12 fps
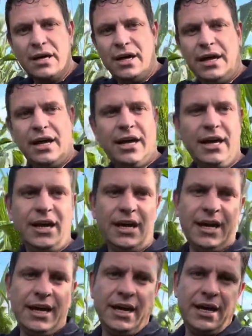
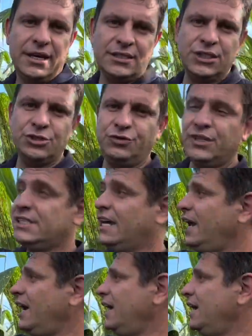É, se a gente
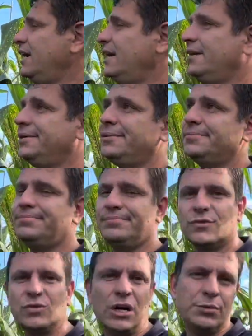fizer
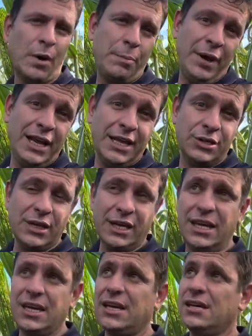um autopropelido
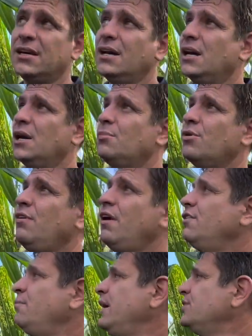aqui,
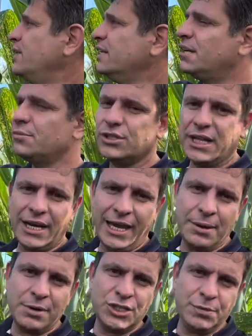provavelmente vai ter muita
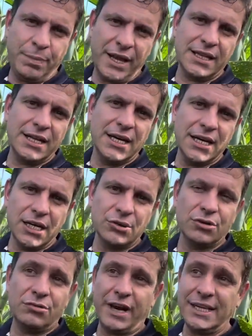quebra de pendão,
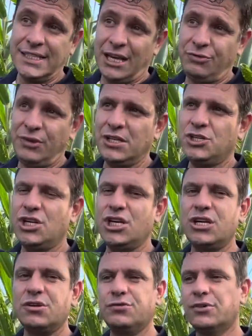não vai ser
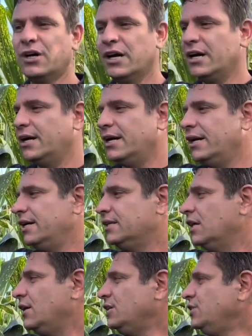efetivo.
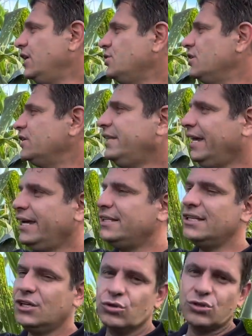Então a gente
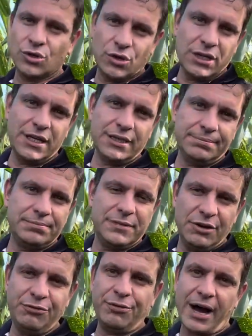entende que o drone,
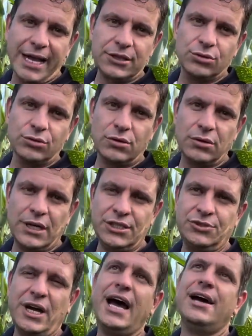de fato,
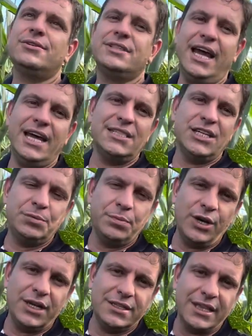já ah, 10 litros
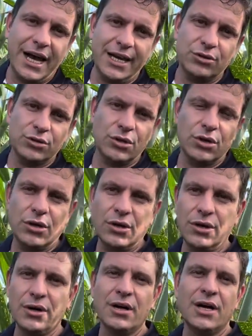por hectare eu
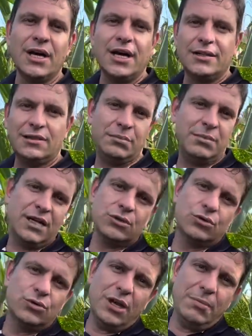tô trabalhando
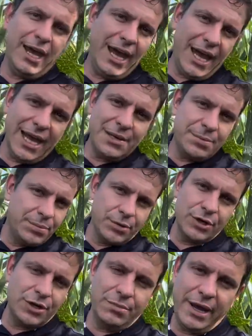com 1 ml
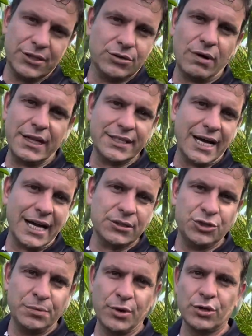por metro quadrado
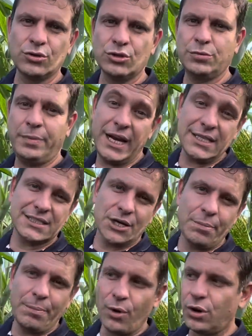de produto, parece
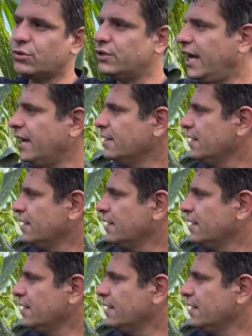tão pouco, né?